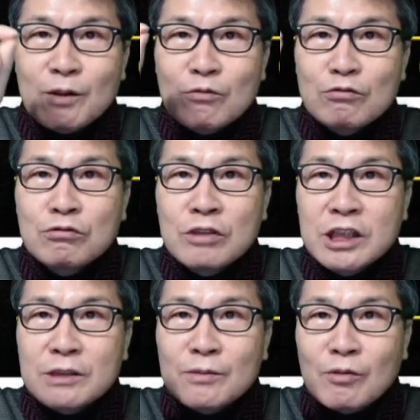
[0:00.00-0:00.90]
20.9,
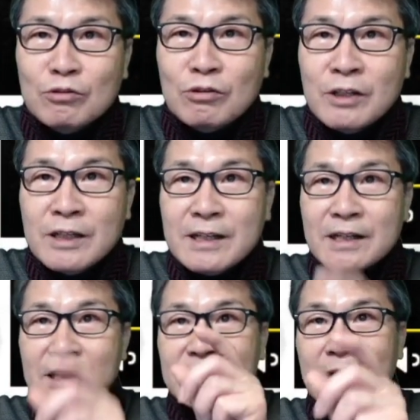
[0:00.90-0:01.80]
20.9
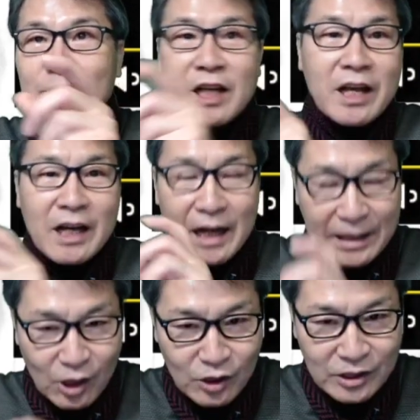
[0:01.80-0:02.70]
3, 4회가
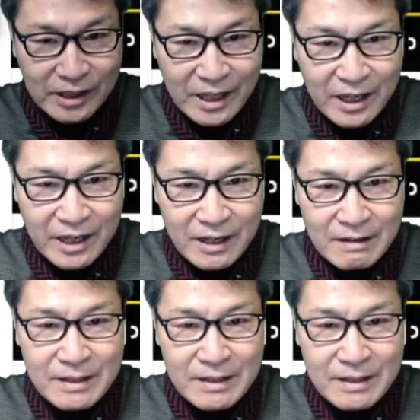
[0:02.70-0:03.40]
같았는데